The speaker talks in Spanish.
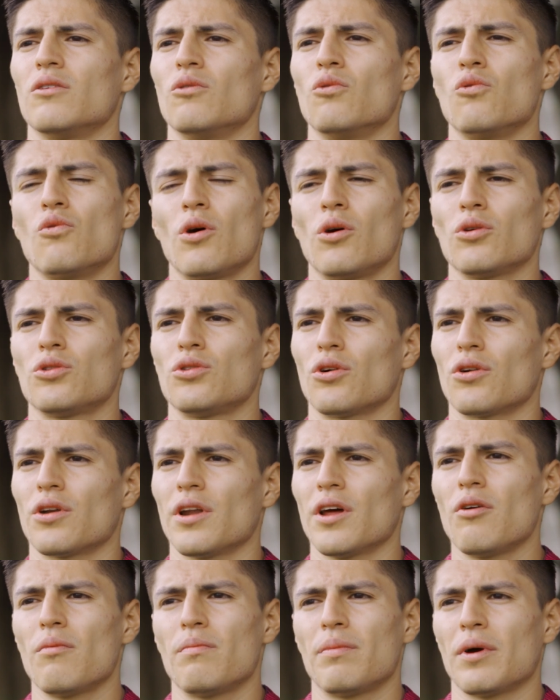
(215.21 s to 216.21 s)
un nuevo
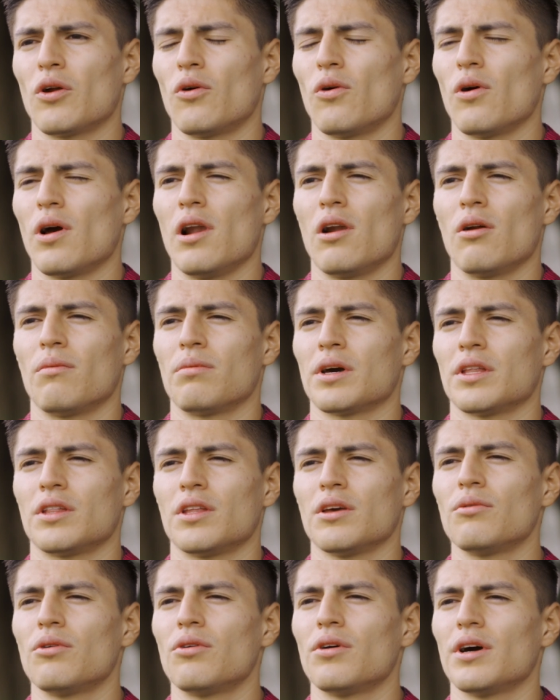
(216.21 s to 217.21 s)
torneo, pero el
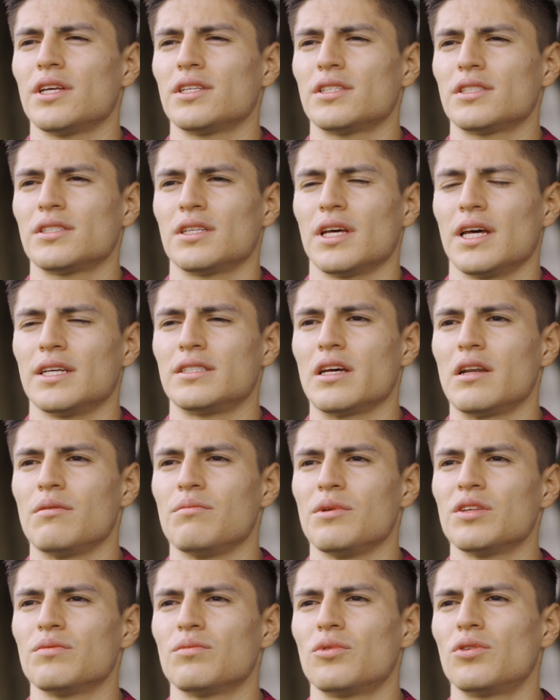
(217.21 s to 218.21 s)
objetivo es, es el
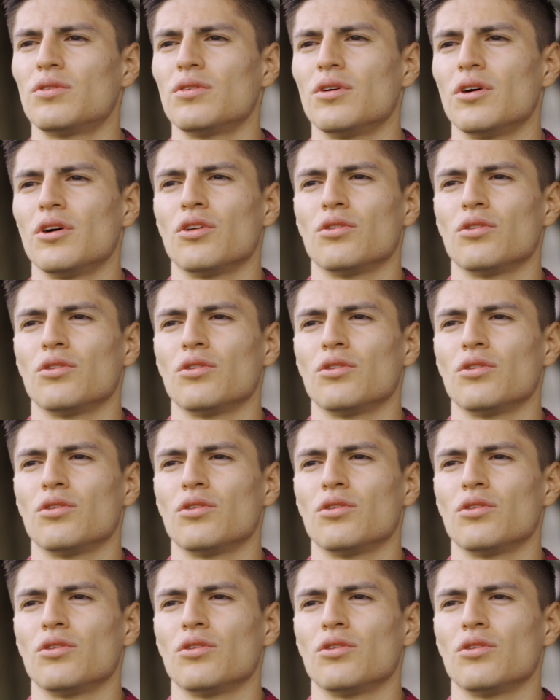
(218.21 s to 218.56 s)
mismo.